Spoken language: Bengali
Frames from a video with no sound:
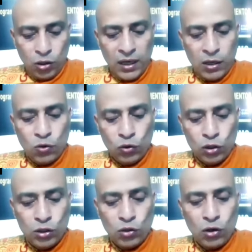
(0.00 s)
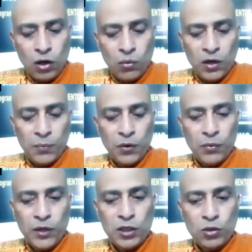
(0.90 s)
যোগী কুটস্থ গহবরে
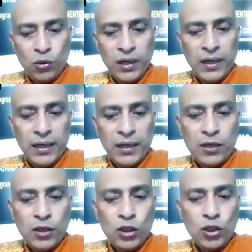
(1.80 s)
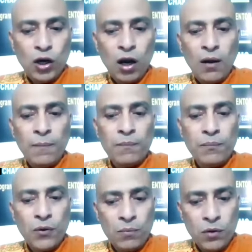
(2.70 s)
প্রবেশ করিলে সব
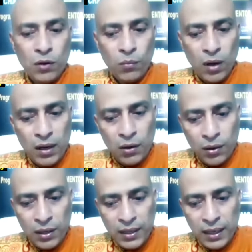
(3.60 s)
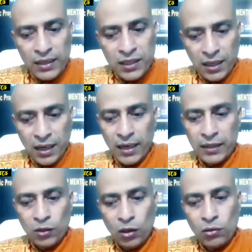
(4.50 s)
ব্রহ্মময় হইয়া যায়
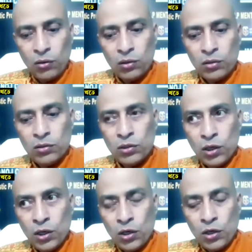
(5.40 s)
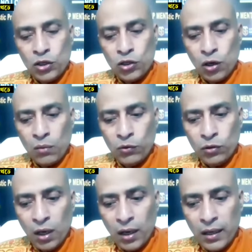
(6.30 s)
তখন
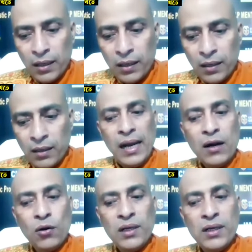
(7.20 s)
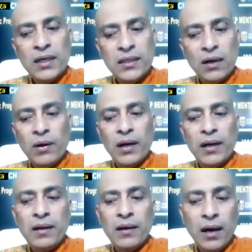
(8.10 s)
সমুদয় এক হইয়া
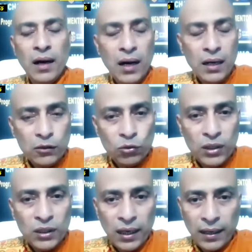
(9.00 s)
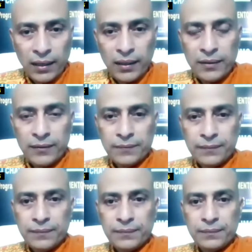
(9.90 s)
যাওয়ায় আর দুই থাকে না
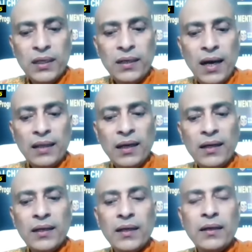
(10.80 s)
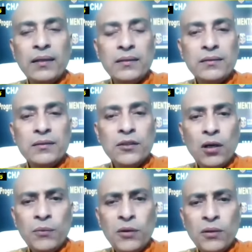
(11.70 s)
দুই না থাকিলে
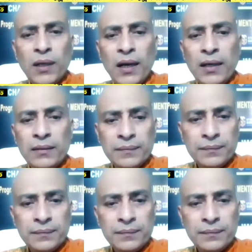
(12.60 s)
জন্ম কোথায়